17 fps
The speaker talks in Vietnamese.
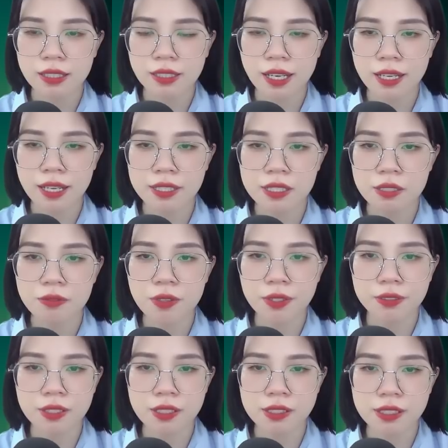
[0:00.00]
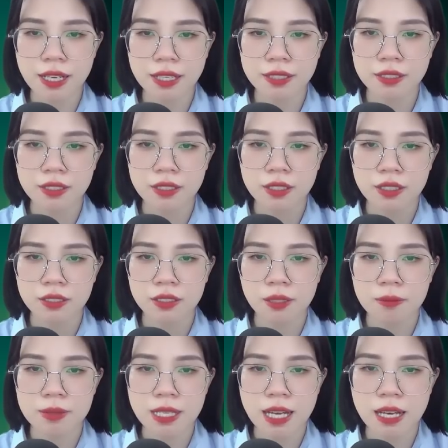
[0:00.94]
Ừ, anh rửa bát nhé.
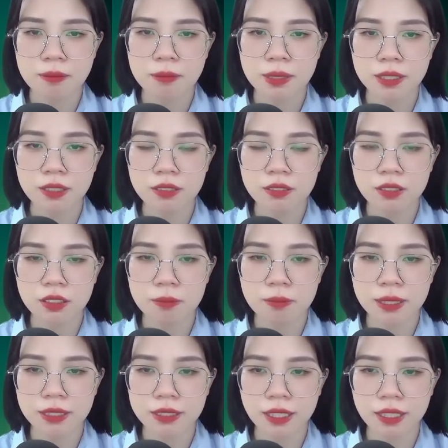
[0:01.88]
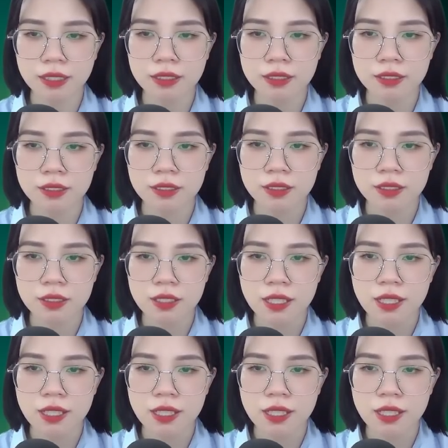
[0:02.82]
Có ngạch nào là anh không rửa đâu hả?